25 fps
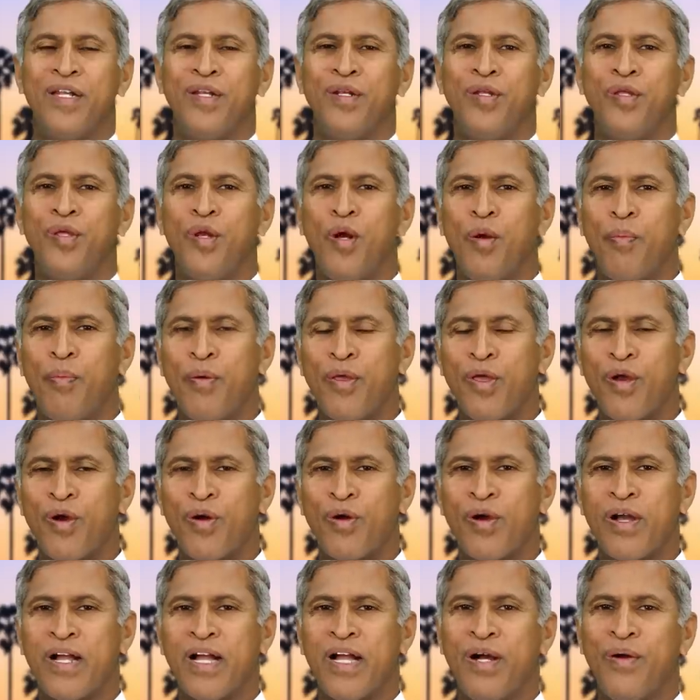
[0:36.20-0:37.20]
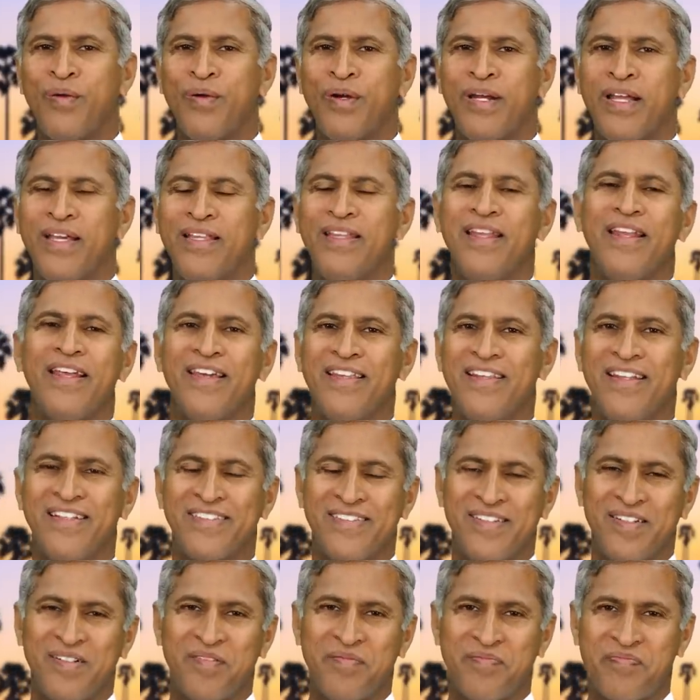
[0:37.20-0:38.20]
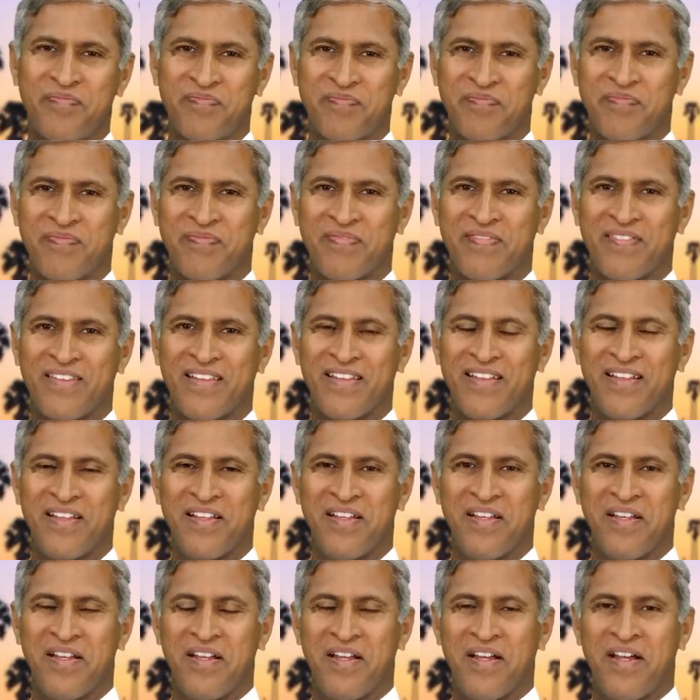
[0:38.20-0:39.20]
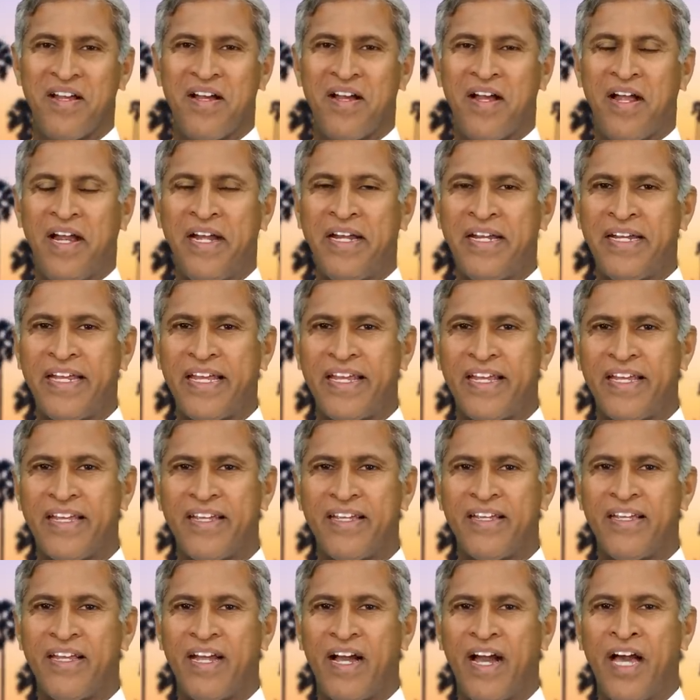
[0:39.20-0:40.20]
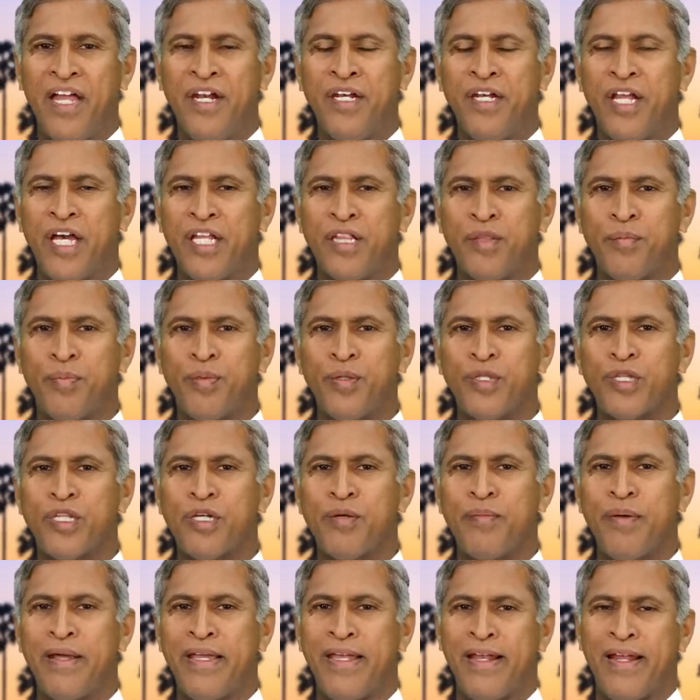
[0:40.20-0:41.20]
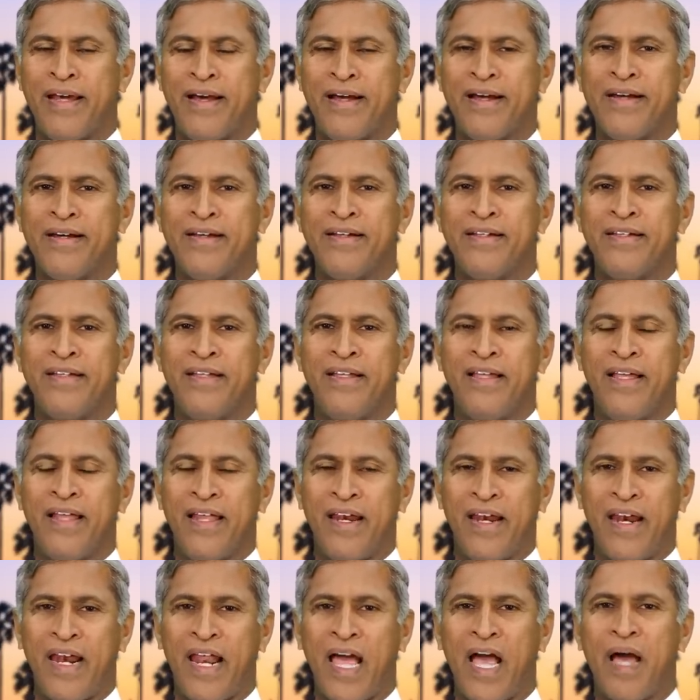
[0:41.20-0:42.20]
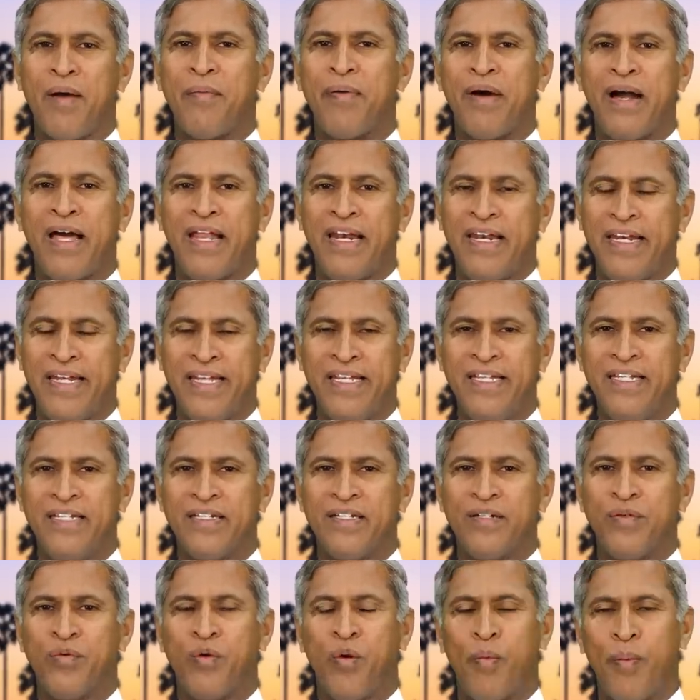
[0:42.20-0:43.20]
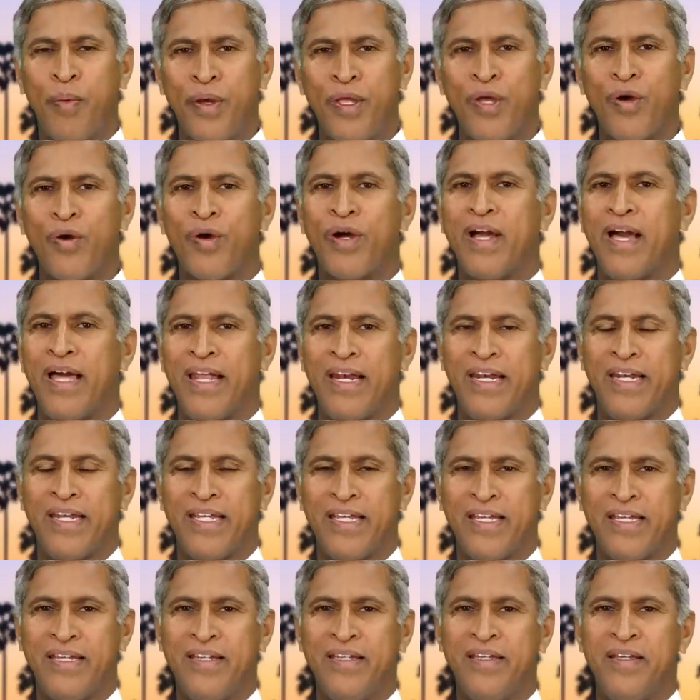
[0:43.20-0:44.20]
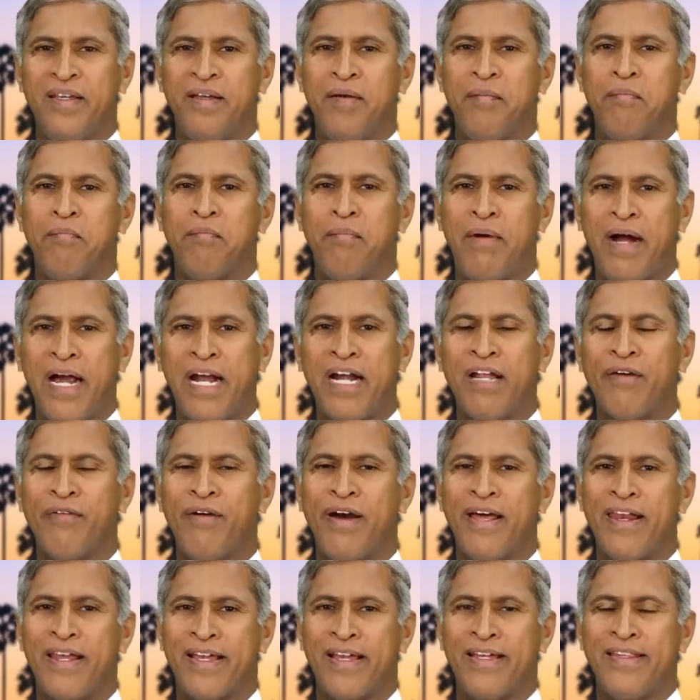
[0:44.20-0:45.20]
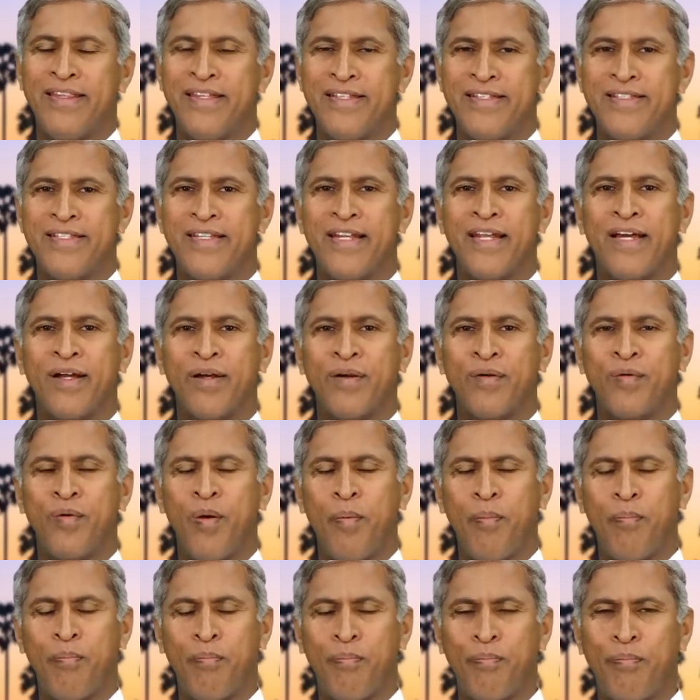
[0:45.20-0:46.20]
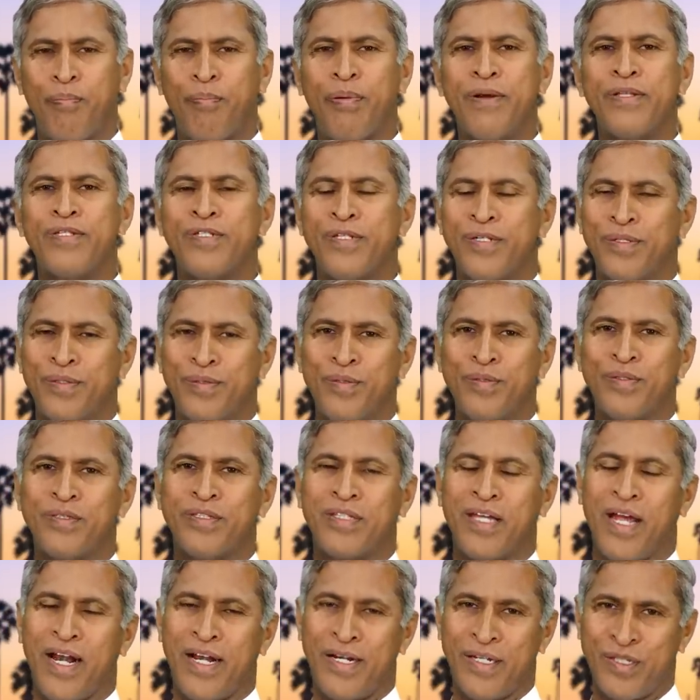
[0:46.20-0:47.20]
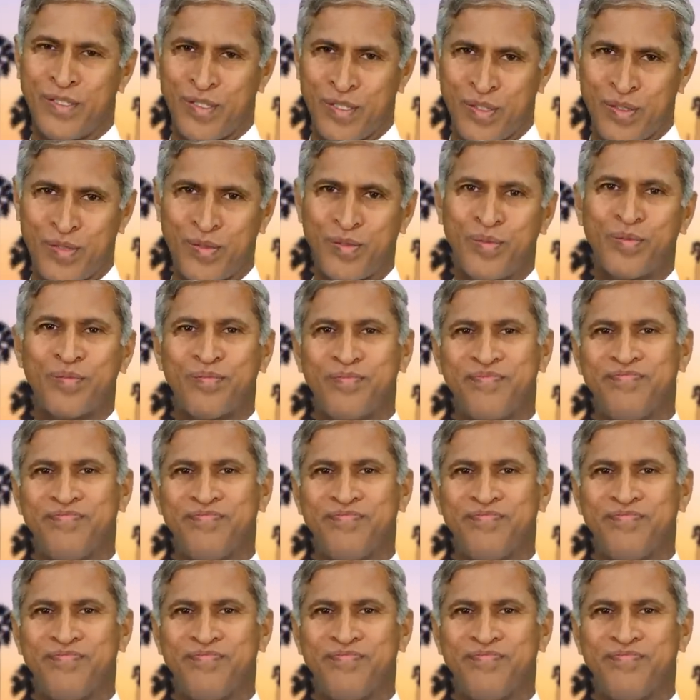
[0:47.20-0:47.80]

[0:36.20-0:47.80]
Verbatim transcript: నిరుపయోగంగా ఉండేది లేదు అసలు అంటే అన్ని అద్భుతమైన లాభాలని ఉపయోగాల్ని మానవాళికి అందించిన గొప్ప చెట్టు తాటి చెట్టు